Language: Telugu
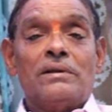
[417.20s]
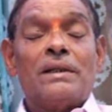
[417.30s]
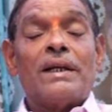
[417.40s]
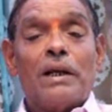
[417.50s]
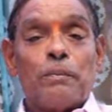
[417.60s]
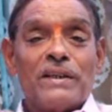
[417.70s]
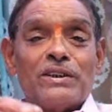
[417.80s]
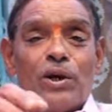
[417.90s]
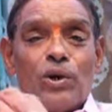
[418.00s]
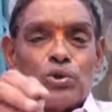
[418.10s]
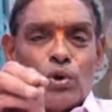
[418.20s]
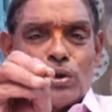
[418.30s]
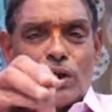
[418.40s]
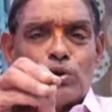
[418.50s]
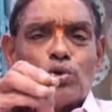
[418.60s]
ఎందుకంటే ప్రజల్లోకి
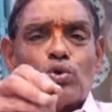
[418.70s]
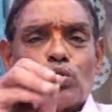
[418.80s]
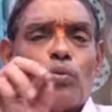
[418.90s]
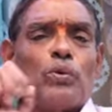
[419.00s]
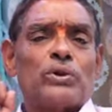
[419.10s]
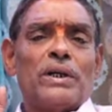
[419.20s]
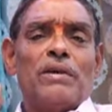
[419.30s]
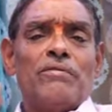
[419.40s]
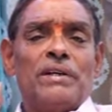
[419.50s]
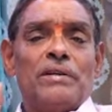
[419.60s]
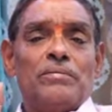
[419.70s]
తొందరగా చుచ్చుకుపోతాయి అవి